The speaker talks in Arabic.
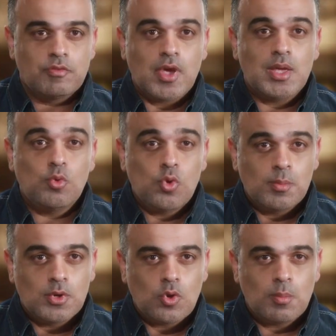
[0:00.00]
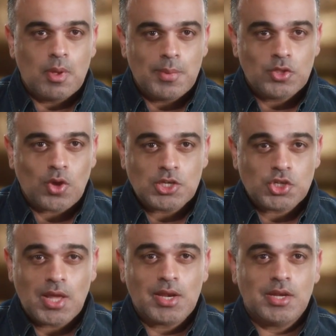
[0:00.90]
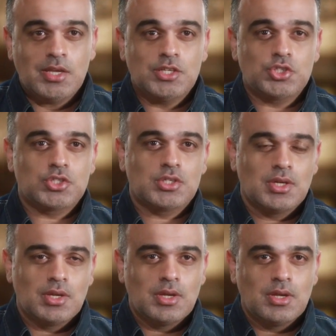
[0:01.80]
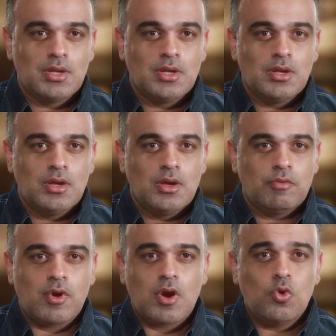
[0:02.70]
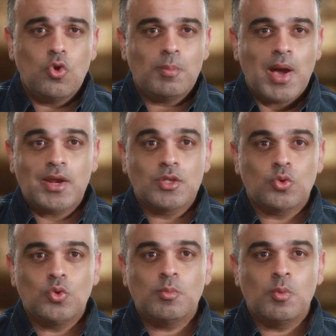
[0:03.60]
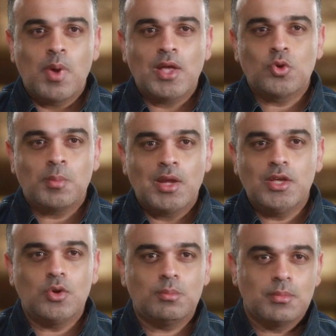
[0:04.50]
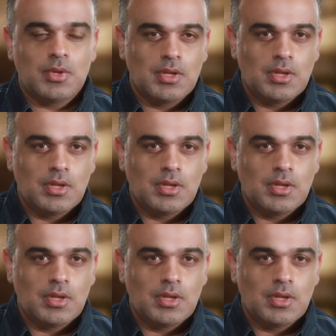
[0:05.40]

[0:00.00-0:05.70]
فهموهم ان هم ماتوا علشان احنا نعيش فرجوهم حرقه قلوب امهاتهم عليهم